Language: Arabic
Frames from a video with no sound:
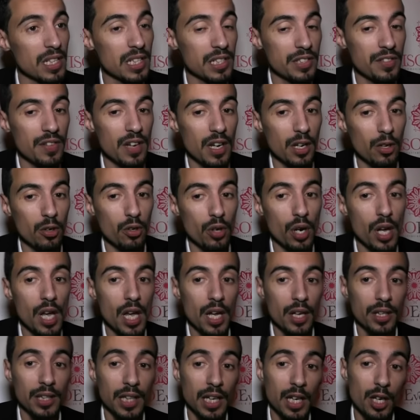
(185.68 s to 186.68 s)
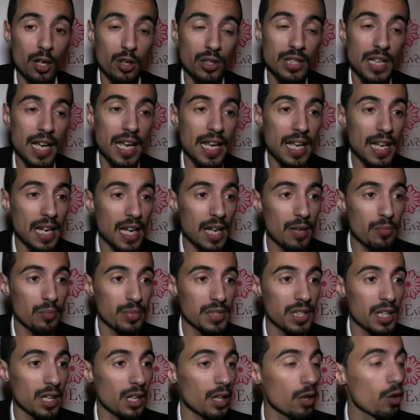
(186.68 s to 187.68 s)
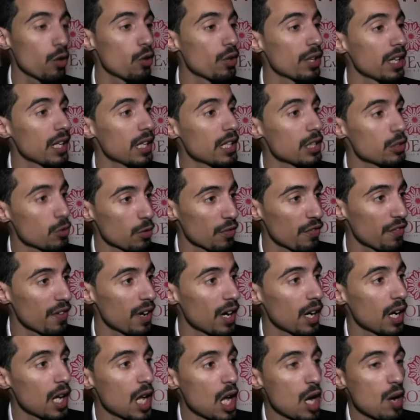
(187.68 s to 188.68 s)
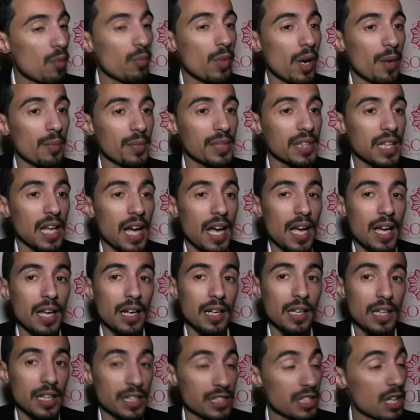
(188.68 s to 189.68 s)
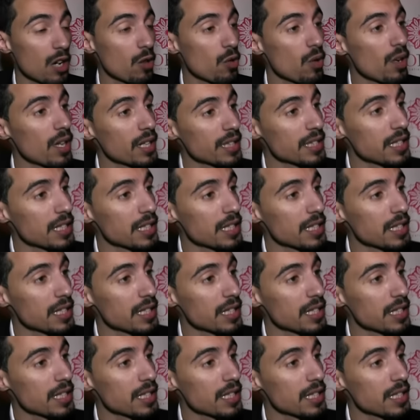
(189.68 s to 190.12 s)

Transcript: اللي تفاعلوا دايوغ تحيه للاب ديال خونا اللي توفى محمد طاهر اللي حتى هو